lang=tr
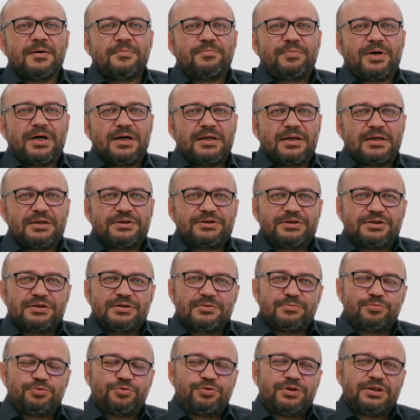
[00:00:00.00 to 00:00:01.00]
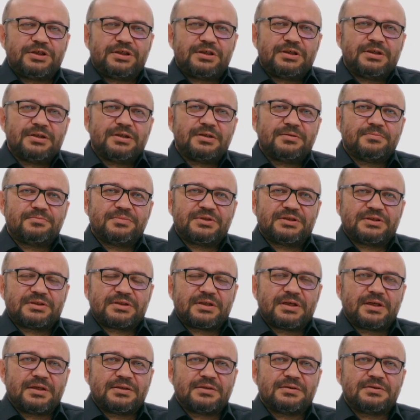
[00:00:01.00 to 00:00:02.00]
Paylaştığım bu iki
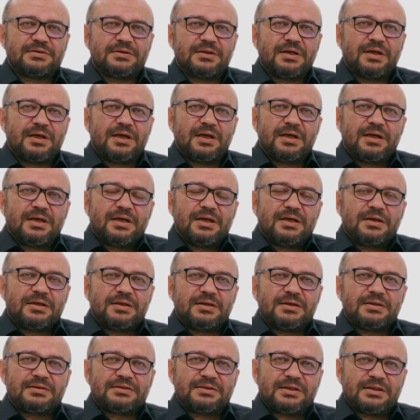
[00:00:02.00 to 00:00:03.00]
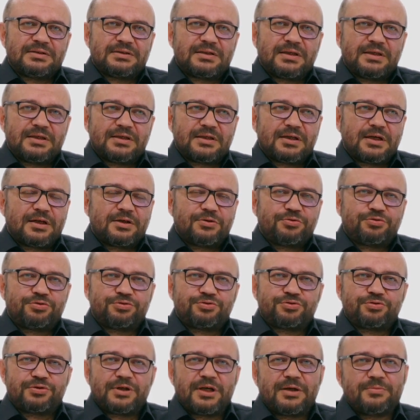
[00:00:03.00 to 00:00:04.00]
mısranın e, Sezai
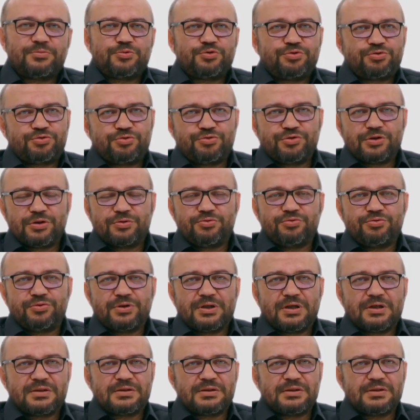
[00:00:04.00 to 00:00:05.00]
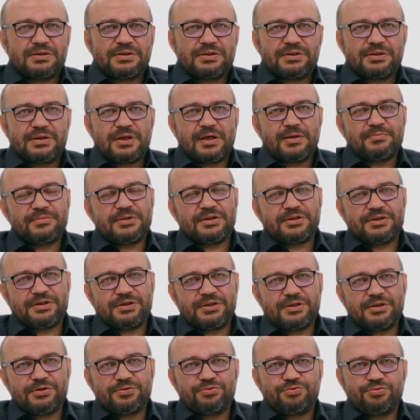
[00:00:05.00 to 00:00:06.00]
Karakoç'un hem düşünce dünyası için hem de
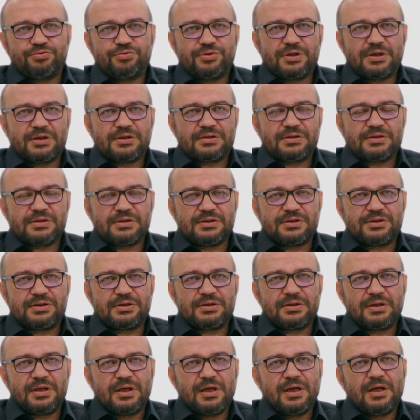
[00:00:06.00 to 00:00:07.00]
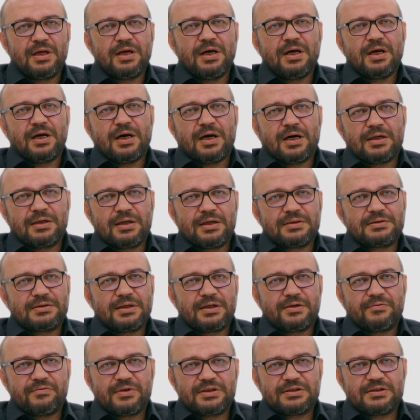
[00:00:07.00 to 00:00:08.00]
şiir dünyası için
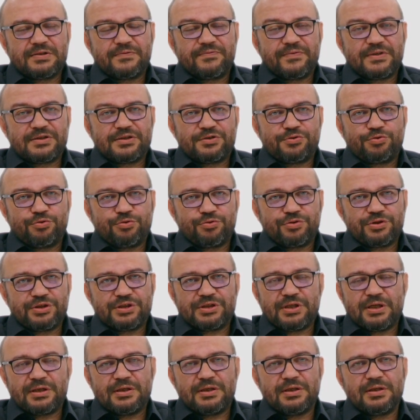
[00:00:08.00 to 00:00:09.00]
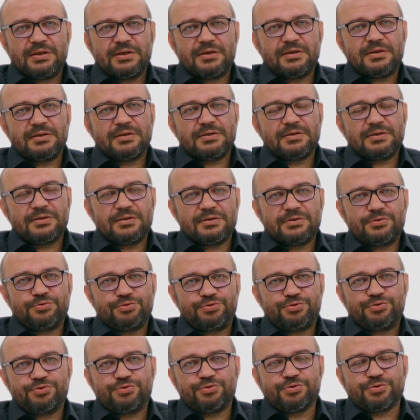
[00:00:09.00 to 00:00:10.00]
anahtar vazifesi göreceğini e,
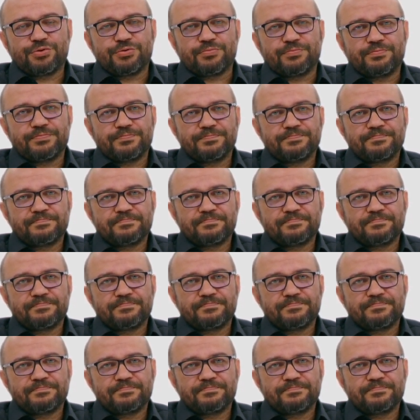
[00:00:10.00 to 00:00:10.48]
düşünüyorum.